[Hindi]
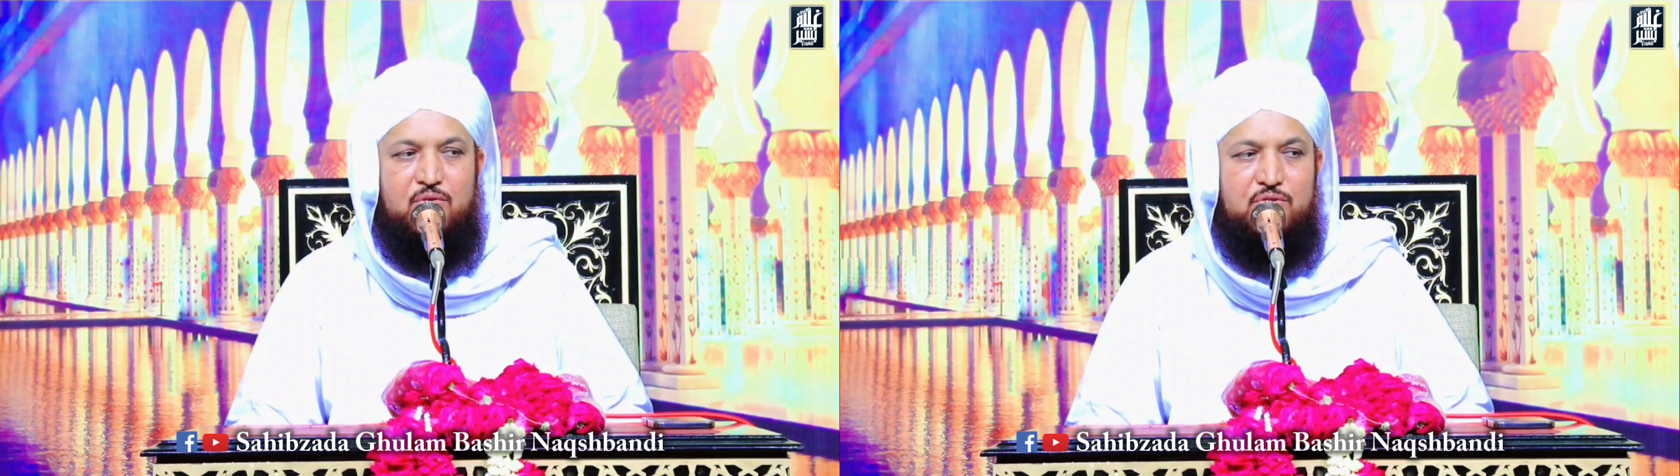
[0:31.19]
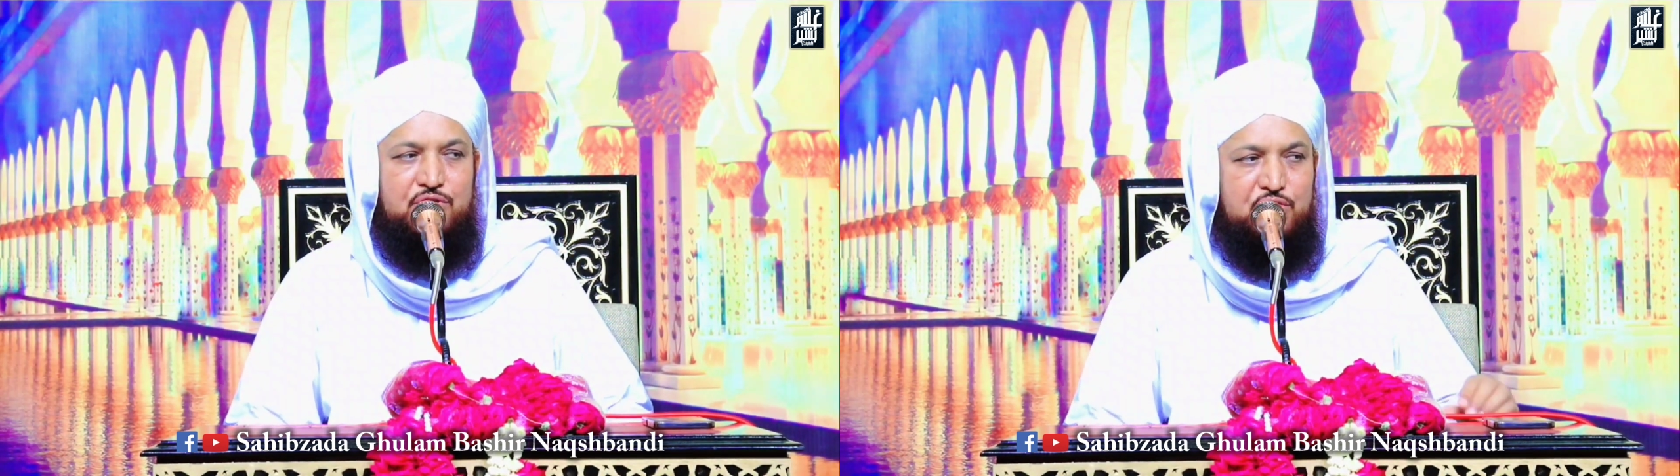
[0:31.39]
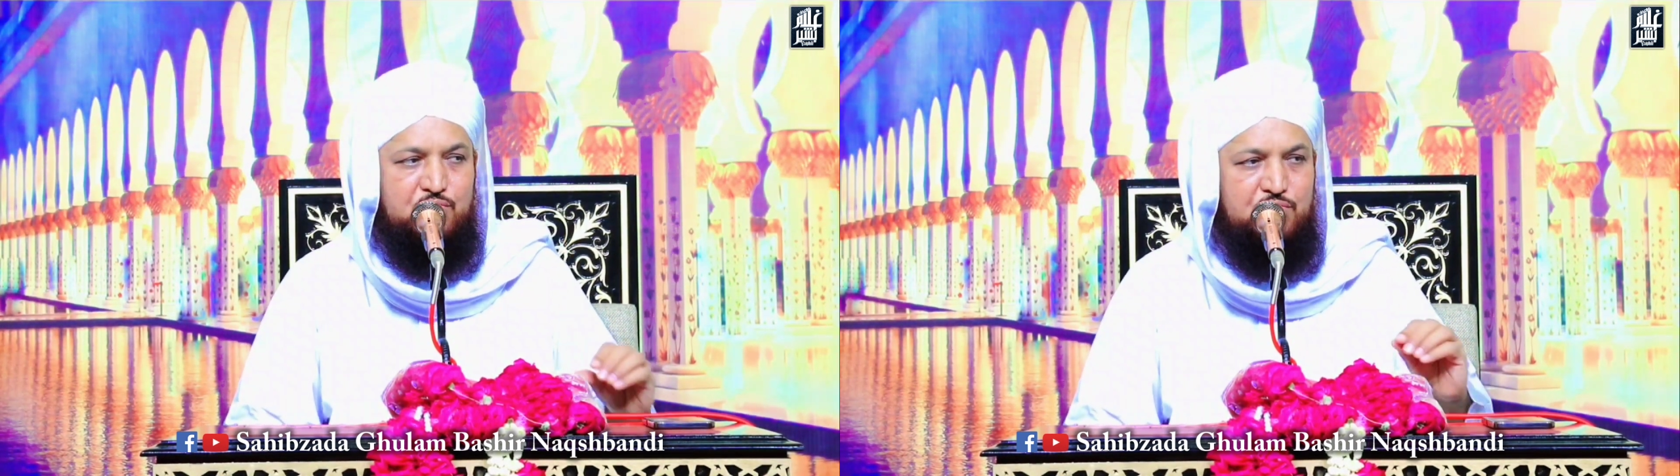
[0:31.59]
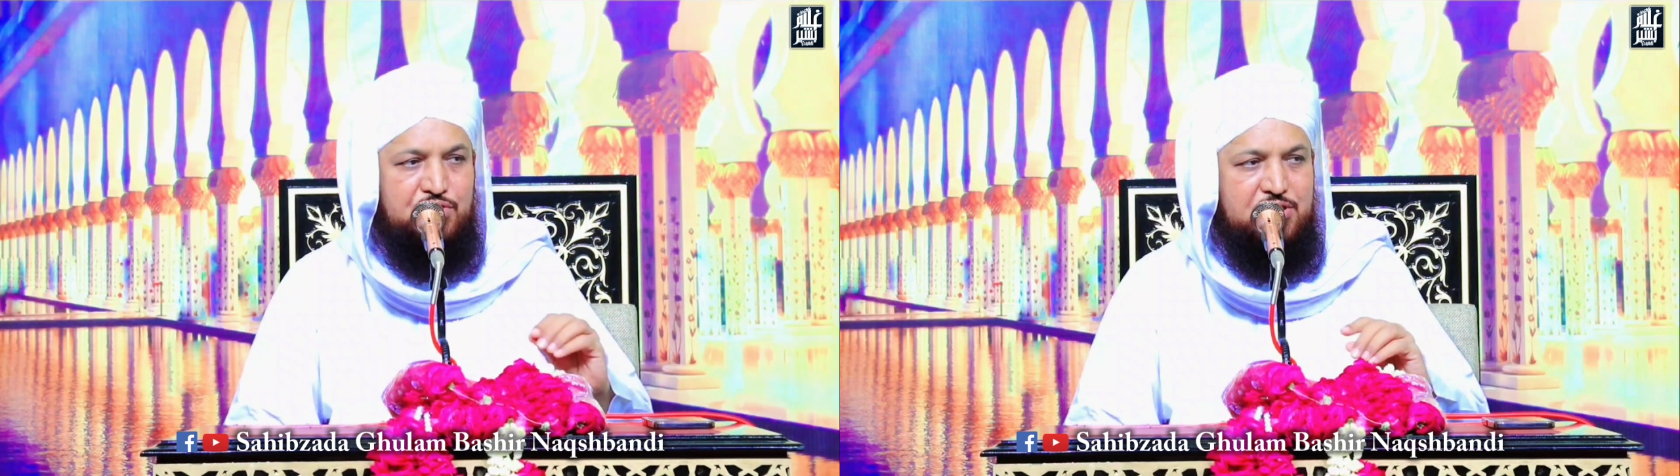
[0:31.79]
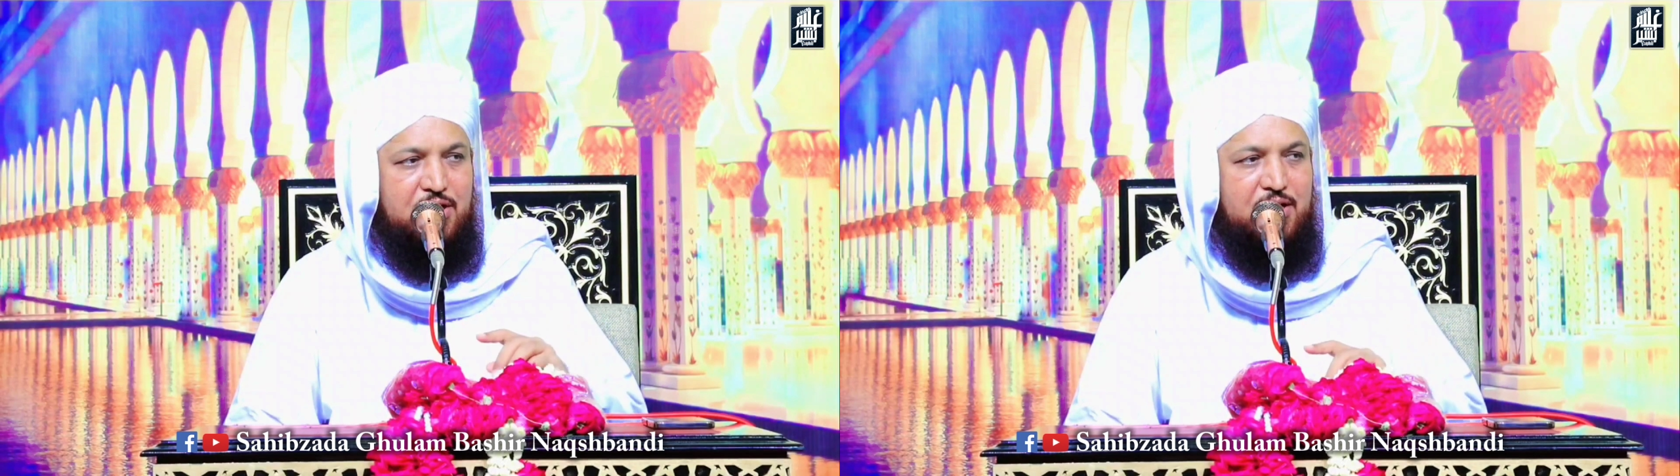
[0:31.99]
और
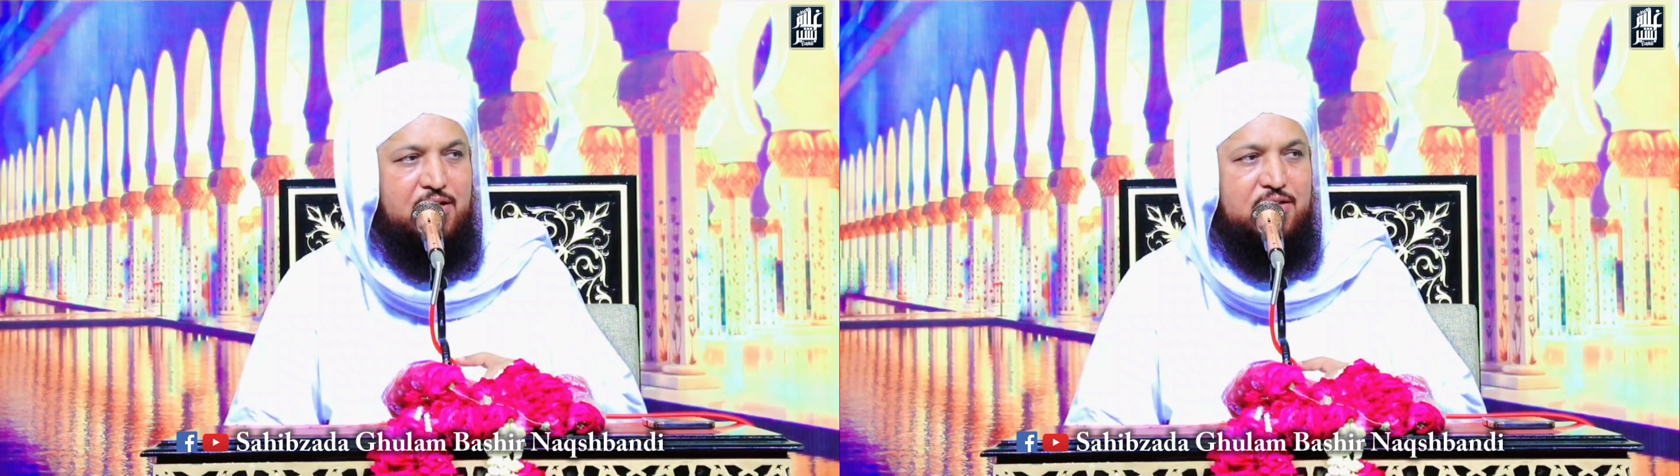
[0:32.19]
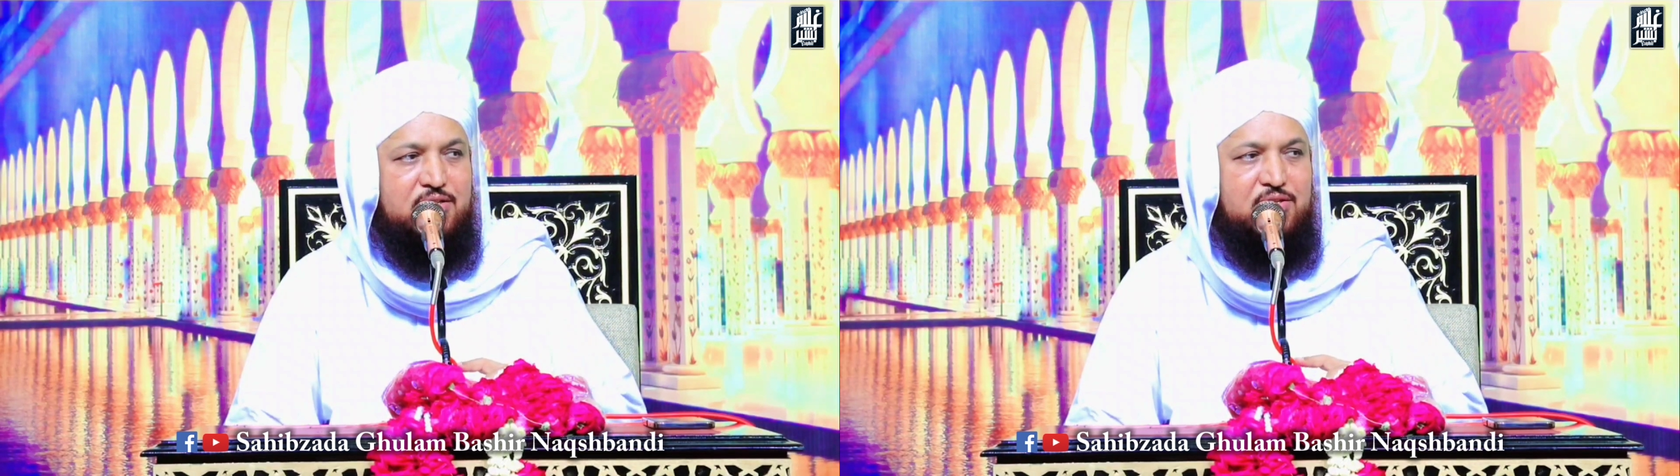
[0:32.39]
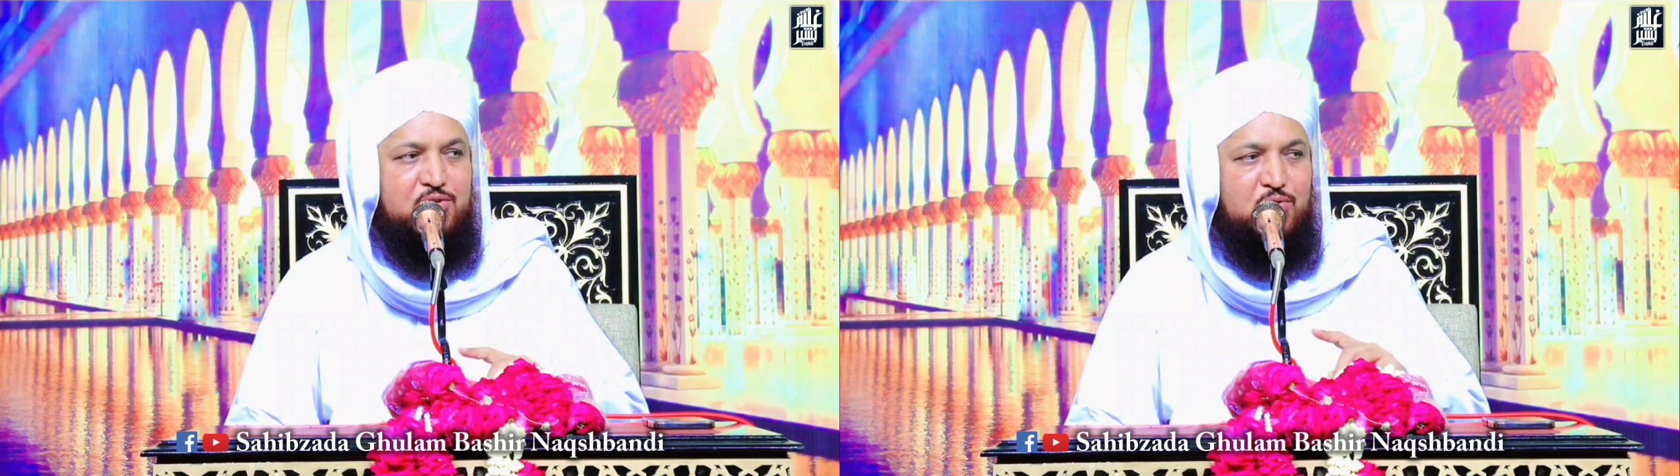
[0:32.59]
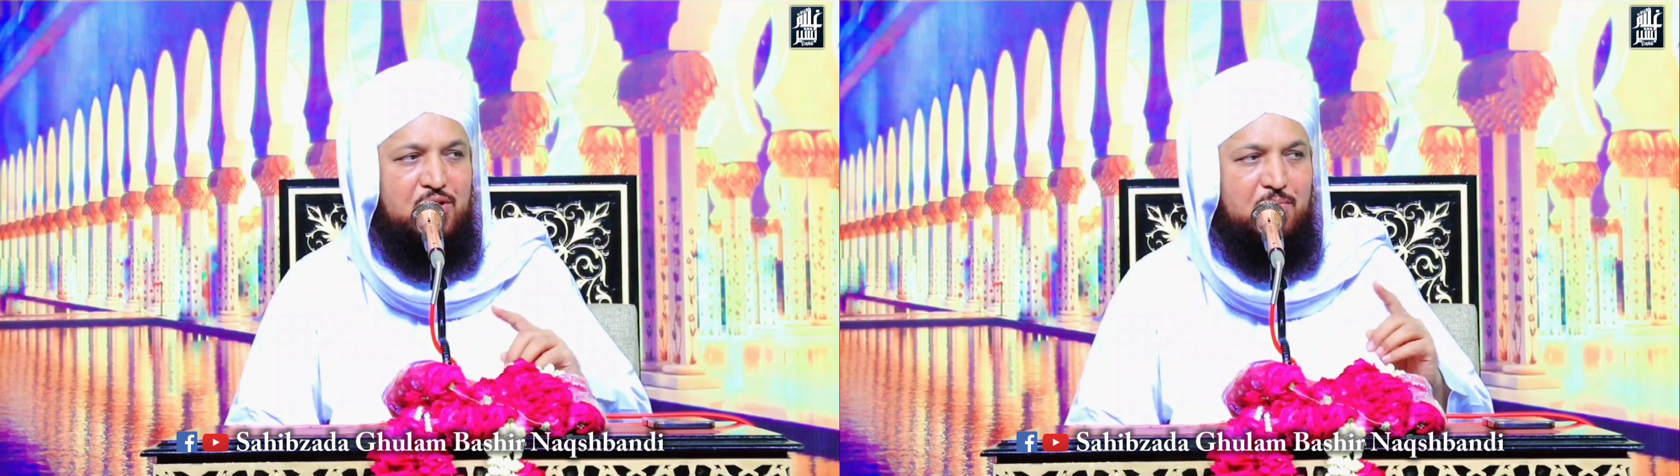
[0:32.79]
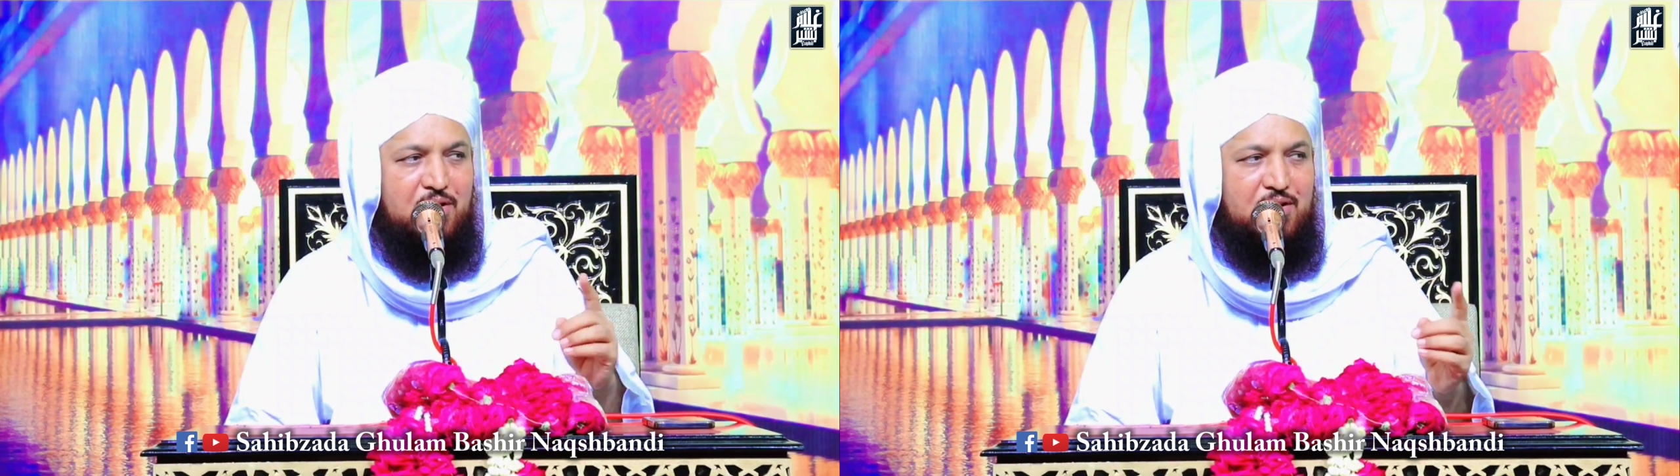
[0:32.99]
च्यूटी ने हज़रत
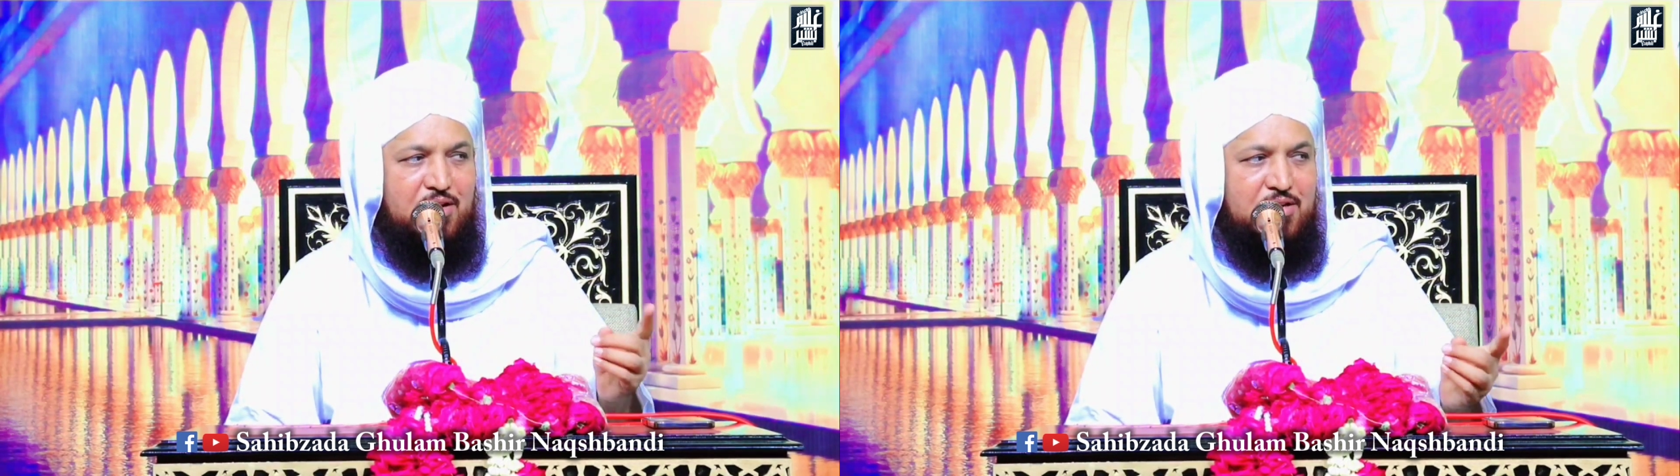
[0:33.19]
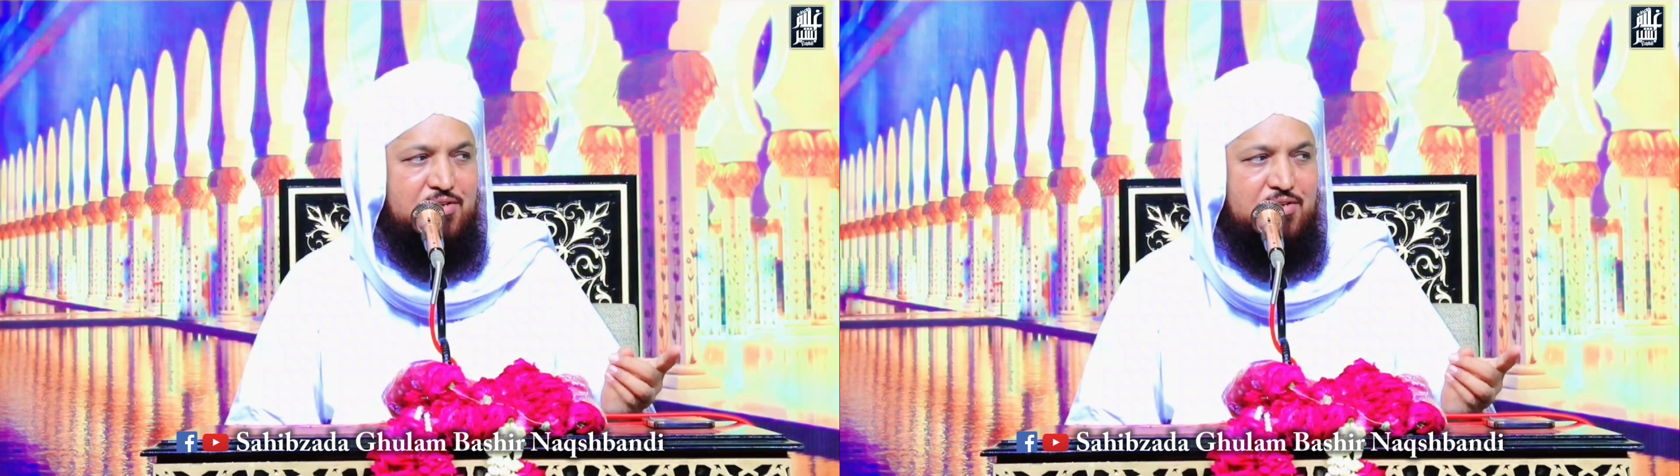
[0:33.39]
सलेमान